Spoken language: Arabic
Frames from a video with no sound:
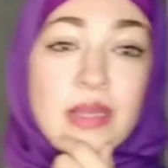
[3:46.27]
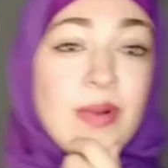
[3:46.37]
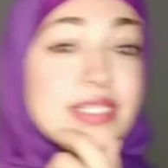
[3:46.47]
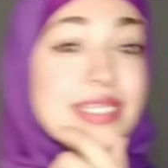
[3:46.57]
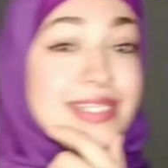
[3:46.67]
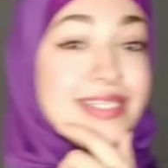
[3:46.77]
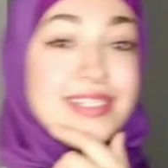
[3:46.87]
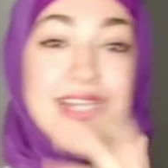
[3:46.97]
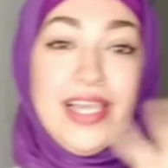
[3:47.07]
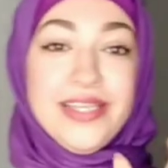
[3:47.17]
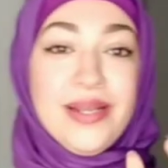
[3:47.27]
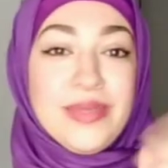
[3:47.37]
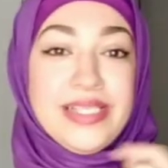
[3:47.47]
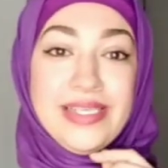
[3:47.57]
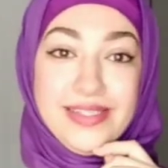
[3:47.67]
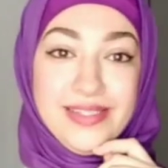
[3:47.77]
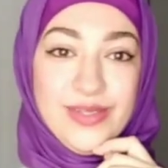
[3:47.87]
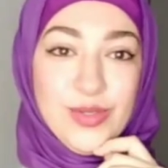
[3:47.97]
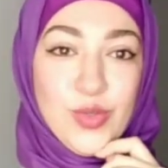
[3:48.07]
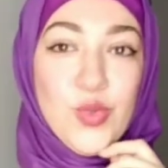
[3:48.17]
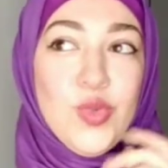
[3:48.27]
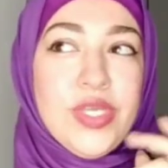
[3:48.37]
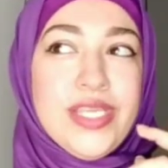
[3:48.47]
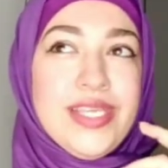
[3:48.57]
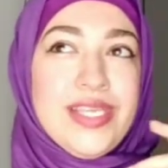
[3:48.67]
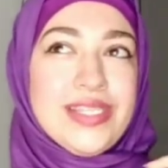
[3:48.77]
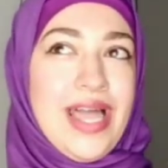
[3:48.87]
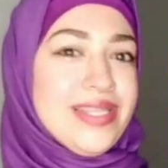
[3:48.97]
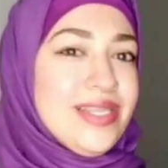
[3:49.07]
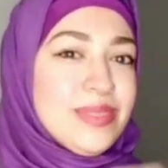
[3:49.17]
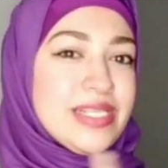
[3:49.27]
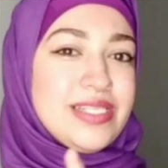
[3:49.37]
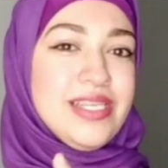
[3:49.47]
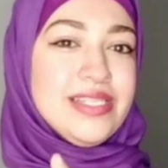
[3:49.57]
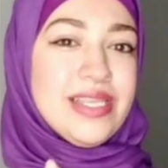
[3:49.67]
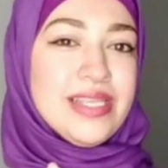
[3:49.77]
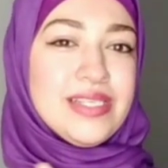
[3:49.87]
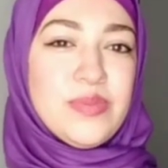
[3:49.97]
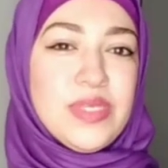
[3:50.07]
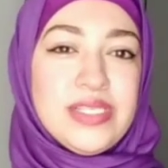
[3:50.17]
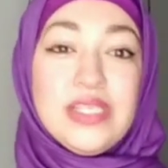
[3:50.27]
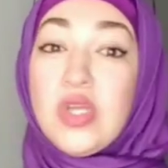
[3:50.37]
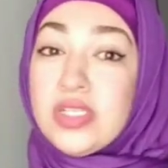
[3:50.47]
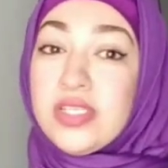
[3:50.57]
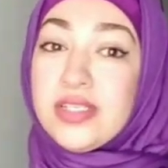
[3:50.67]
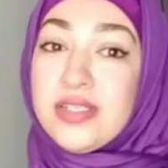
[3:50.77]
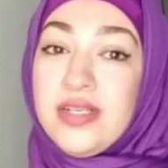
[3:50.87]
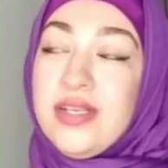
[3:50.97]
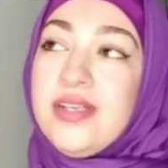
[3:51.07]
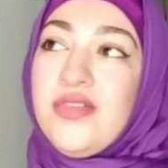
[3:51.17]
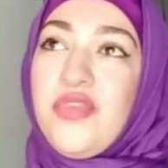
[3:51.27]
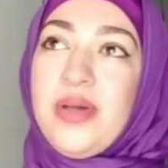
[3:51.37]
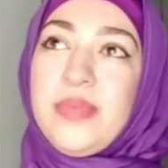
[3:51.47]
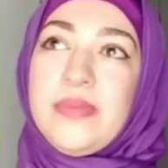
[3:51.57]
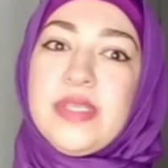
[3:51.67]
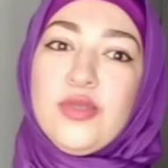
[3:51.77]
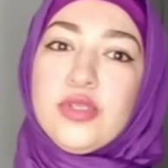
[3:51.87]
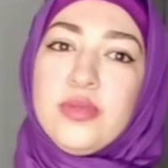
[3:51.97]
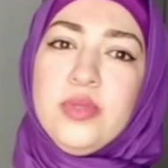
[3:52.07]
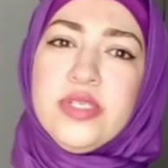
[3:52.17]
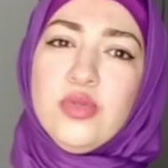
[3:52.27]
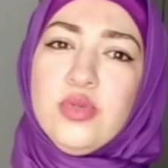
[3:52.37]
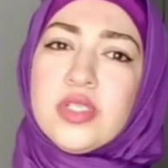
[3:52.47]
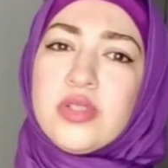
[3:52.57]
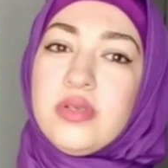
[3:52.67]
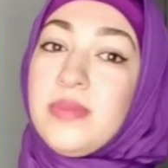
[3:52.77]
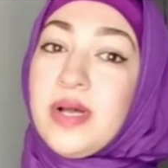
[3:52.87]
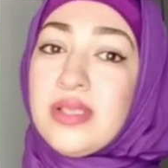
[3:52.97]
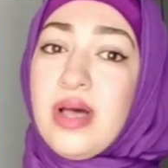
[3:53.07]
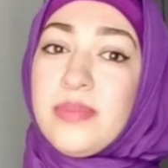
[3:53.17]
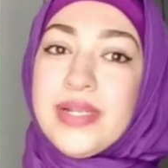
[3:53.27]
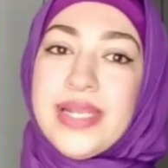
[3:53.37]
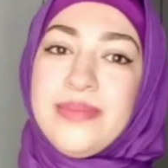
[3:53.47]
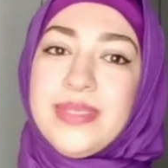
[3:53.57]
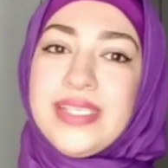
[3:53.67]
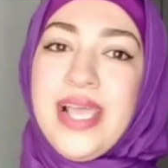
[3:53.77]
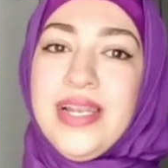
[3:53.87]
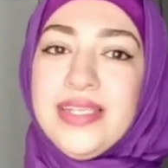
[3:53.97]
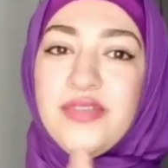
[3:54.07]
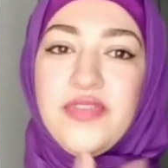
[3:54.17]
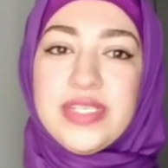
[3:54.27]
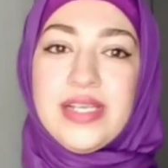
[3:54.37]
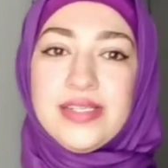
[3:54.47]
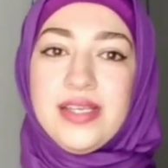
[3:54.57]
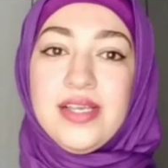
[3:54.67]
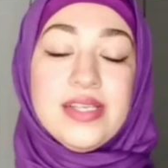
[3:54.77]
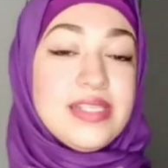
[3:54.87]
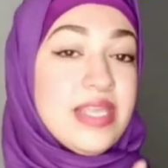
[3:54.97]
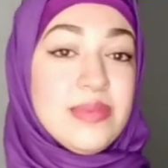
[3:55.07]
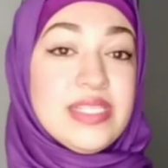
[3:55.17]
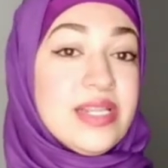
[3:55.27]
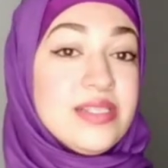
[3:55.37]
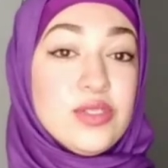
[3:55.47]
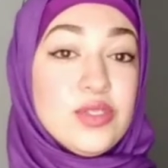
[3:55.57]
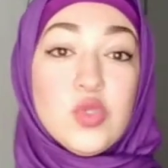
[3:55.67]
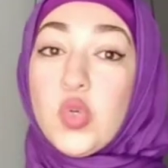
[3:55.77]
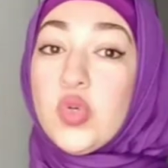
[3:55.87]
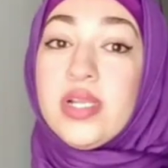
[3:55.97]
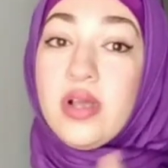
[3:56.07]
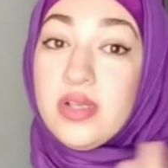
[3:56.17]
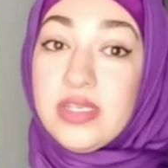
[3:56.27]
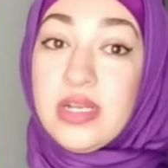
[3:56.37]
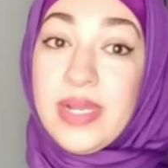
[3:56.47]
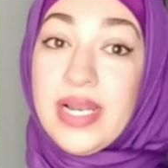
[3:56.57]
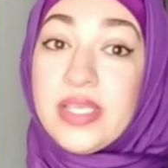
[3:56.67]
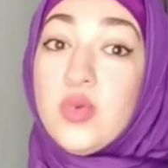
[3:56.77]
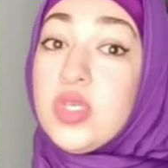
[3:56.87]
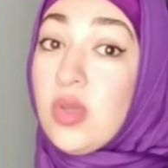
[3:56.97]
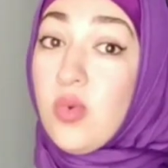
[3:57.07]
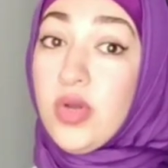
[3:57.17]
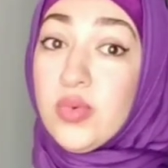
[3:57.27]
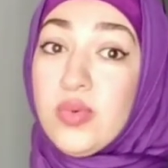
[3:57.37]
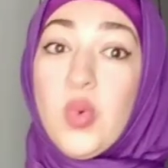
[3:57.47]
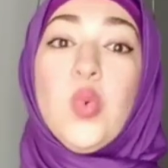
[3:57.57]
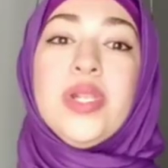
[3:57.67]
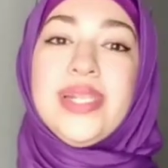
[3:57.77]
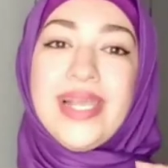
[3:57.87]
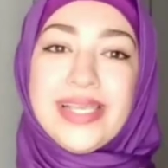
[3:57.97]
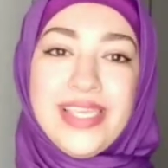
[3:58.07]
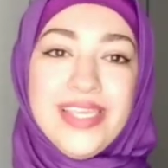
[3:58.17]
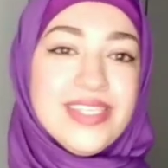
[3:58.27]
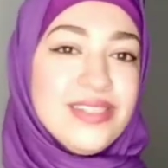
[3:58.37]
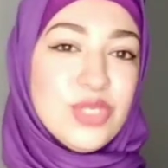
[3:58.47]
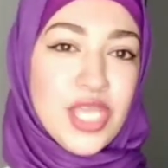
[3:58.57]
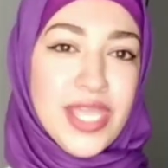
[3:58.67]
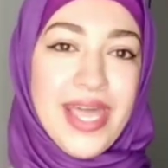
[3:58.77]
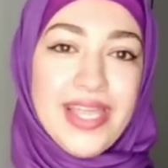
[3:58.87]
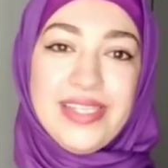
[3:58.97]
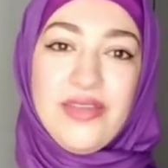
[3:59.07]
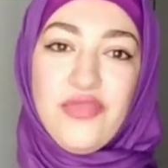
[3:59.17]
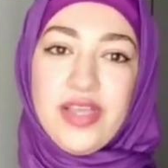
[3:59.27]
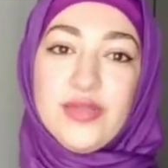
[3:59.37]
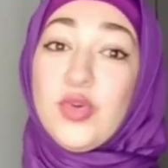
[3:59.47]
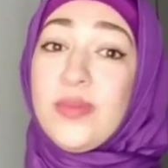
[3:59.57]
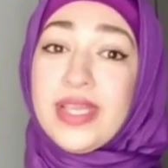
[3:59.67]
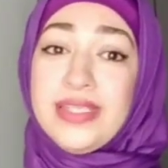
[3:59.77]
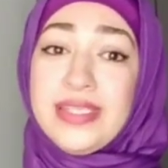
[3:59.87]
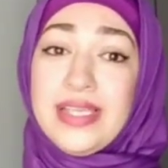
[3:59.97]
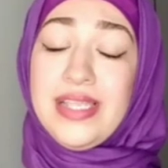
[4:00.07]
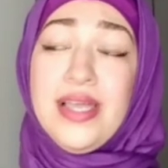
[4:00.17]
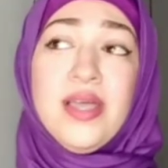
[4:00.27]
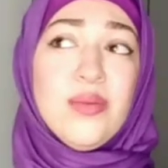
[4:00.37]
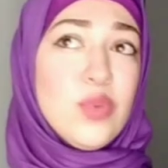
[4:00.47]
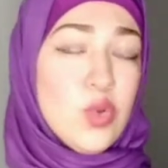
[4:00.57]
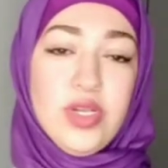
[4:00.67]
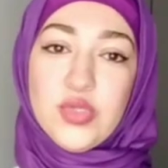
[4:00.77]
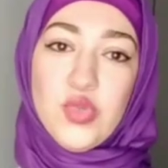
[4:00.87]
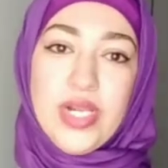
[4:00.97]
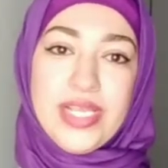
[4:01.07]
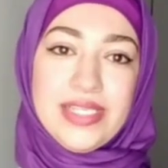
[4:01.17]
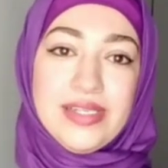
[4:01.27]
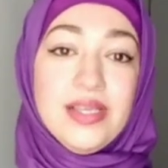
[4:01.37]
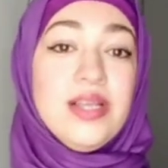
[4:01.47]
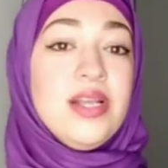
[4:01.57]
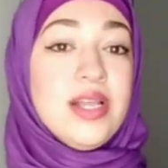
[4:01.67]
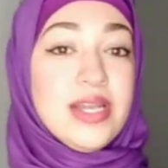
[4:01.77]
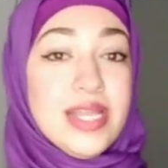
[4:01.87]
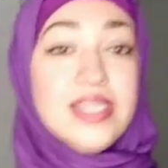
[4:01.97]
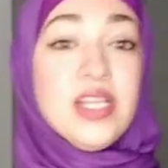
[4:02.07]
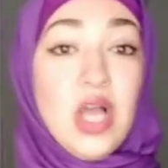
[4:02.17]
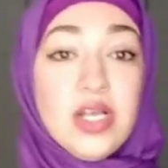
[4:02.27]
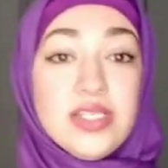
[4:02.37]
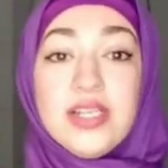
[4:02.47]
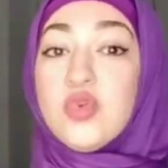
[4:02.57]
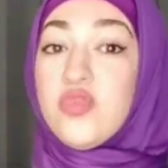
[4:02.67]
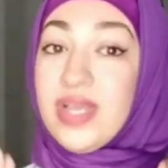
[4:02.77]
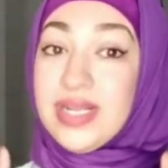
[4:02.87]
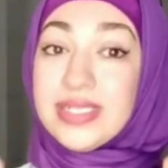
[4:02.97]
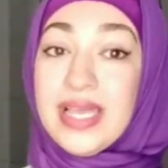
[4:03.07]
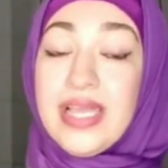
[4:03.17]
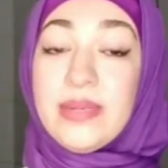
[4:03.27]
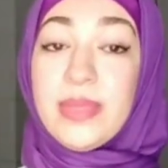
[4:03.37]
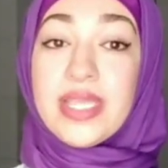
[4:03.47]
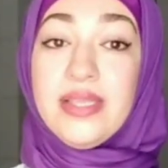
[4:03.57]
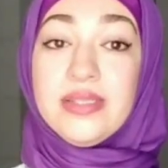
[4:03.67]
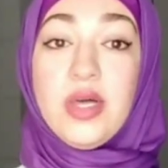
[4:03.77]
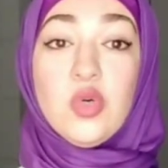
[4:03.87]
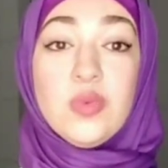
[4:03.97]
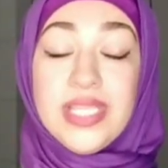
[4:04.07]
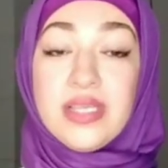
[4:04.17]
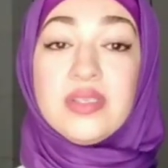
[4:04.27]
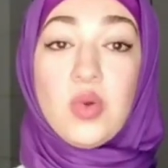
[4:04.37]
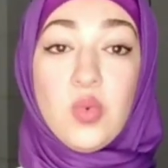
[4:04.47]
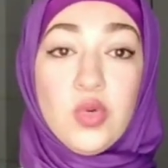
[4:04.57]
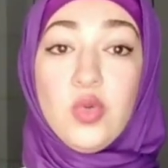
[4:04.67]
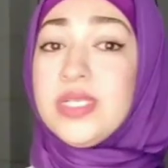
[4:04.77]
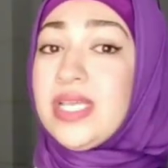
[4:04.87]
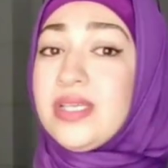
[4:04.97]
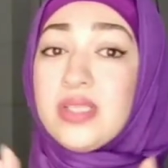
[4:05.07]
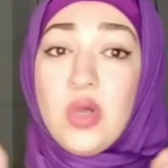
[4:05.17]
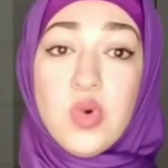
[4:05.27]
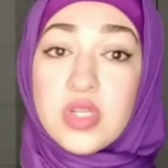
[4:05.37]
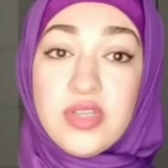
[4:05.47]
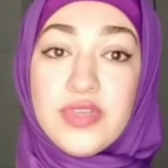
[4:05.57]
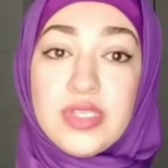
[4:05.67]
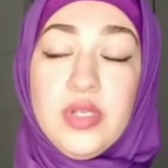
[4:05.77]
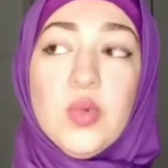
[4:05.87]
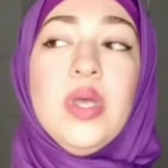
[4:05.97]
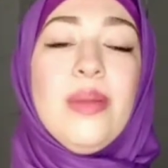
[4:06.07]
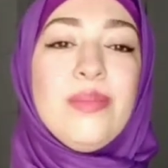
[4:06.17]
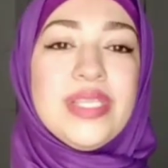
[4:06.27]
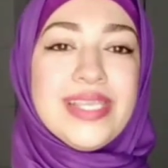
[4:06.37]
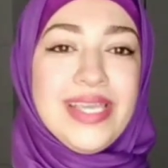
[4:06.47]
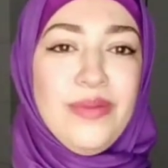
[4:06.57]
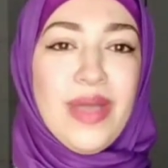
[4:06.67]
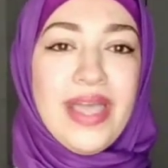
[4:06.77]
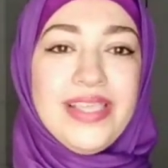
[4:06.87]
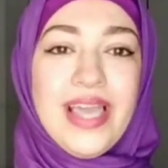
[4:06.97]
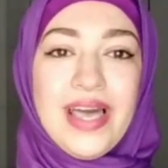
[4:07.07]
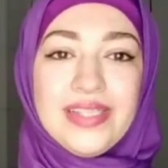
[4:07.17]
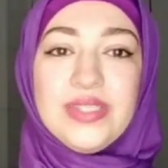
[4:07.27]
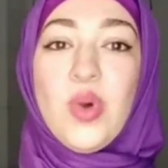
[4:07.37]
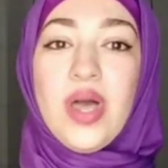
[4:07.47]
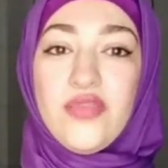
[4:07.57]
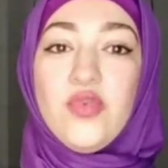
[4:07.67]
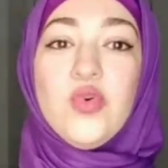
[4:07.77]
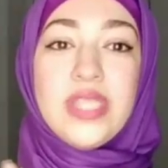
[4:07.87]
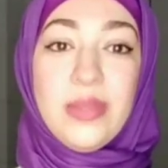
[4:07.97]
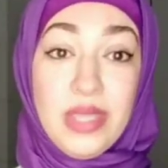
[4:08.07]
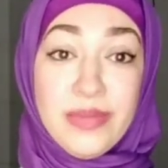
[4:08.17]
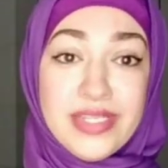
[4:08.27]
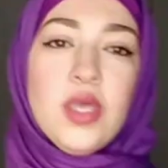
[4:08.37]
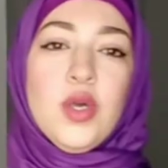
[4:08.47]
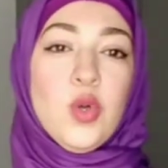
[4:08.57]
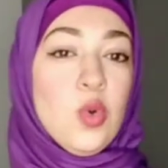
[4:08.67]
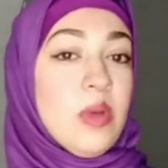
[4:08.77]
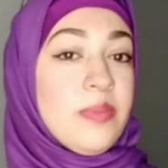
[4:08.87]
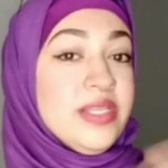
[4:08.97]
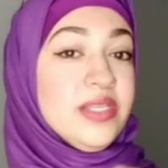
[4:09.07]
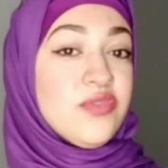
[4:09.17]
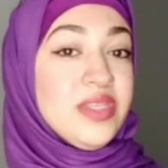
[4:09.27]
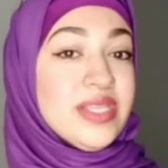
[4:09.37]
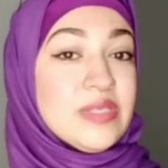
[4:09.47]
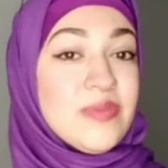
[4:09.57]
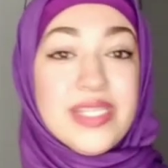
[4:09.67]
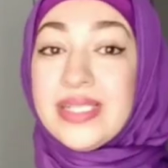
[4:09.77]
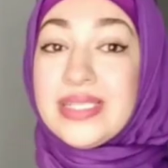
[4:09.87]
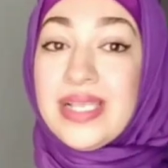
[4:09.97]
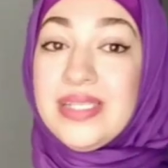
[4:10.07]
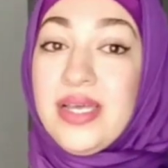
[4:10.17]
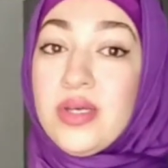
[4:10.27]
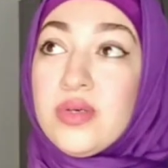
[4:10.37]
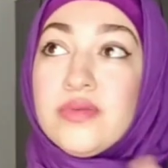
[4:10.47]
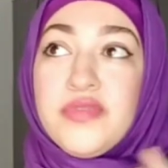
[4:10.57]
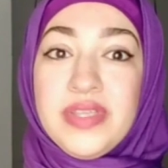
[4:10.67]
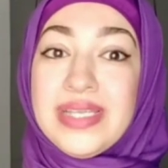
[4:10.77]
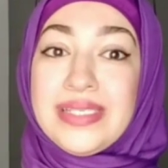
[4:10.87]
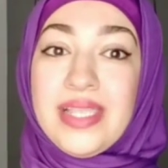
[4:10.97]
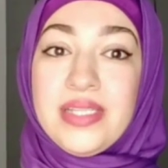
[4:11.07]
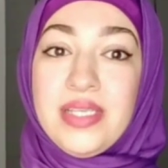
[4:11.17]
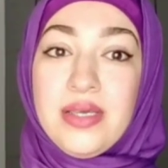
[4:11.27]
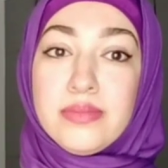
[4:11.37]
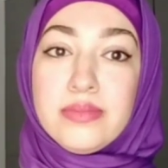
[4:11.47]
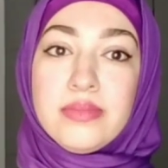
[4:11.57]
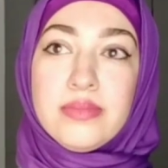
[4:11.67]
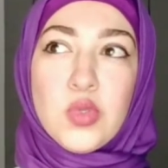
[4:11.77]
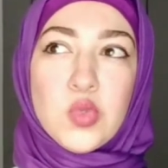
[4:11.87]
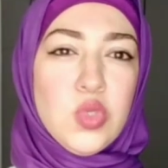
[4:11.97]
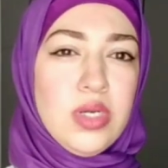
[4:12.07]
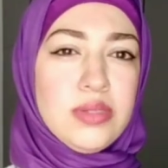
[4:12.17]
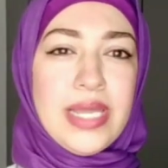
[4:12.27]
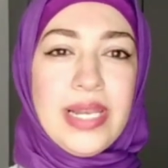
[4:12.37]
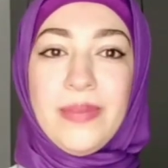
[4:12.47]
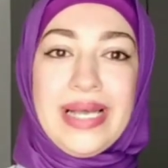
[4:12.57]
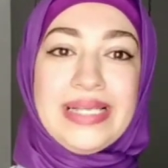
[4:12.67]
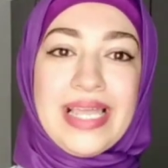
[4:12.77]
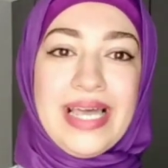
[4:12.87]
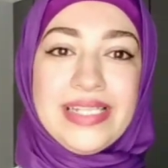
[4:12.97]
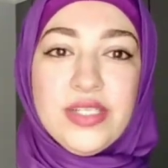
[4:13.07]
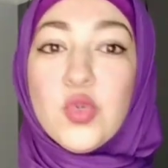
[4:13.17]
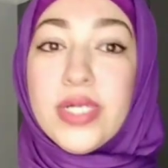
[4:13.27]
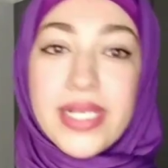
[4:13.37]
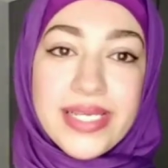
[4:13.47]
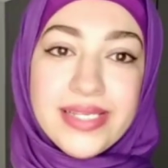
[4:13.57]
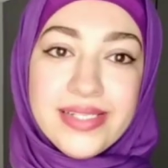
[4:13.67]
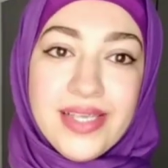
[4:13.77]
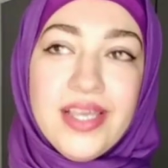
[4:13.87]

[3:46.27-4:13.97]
طبعا هنا الحيره بتزيد وعدم تصديق الناس بيزيد اكتر فبيبتدوا يطلبوا منه مطالب اصعب اللي هي مش سهل ينفذها زي مثلا انه يدخل القصر الملكي ويصوره واللي الاكيد ان مش اي حد ينفع يدخل مكان ده بكل سهوله كده لكن اللي حصل انه فعلا دخل المكان ده وبدا يصوره وبدا يصور تفاصيله من غير ما اي حد وقفه تماما وما بين ان في ناس بدات تصدق في ناس تانية الموضوع قلب معاها تحدي كليا